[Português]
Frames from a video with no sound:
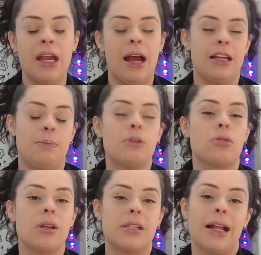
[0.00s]
As
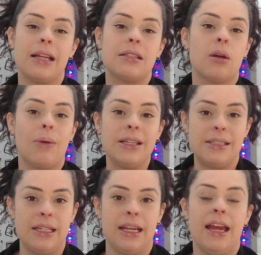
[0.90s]
pessoas elas são
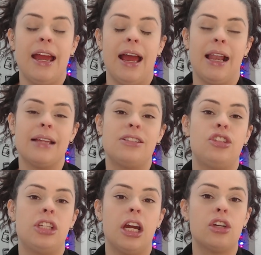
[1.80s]
assim, elas
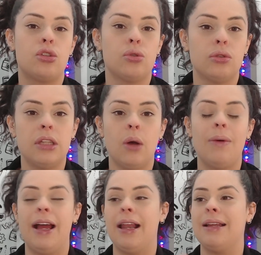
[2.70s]
te
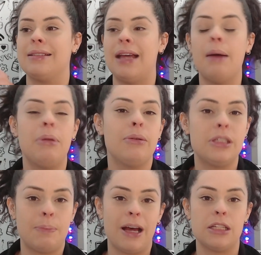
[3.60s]
ajudam, elas abrem um
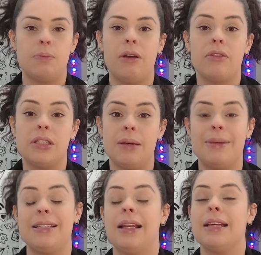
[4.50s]
espaço para você,
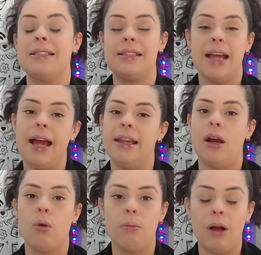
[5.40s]
mas elas querem
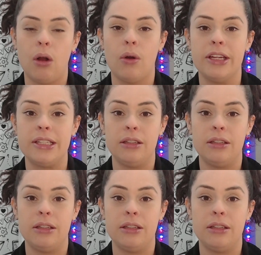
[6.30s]
alguma coisa em